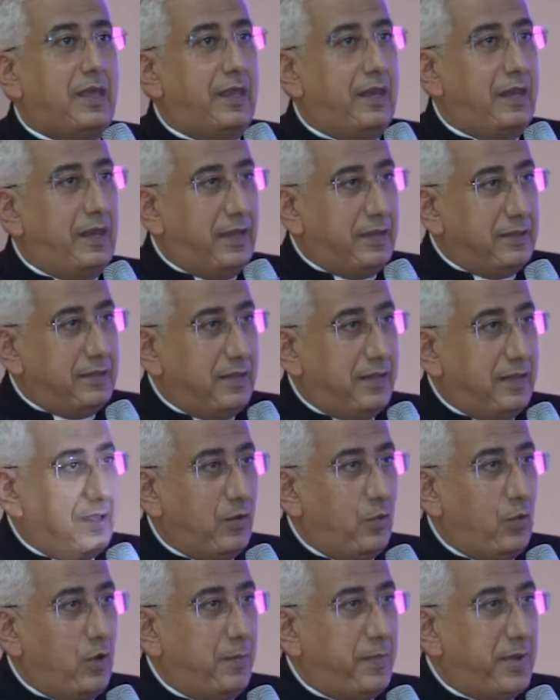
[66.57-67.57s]

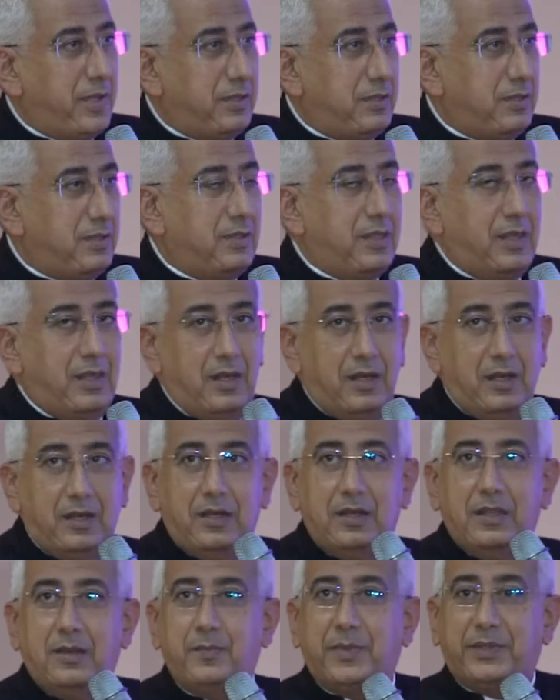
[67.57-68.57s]
اللجنة ومن
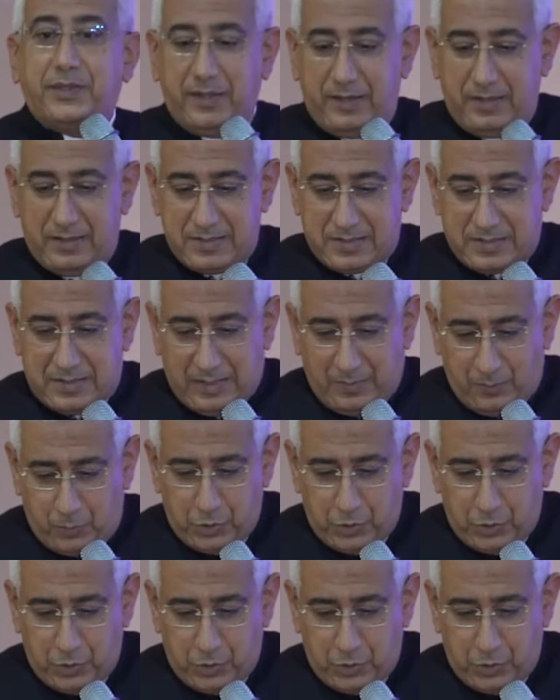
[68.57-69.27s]
المدارس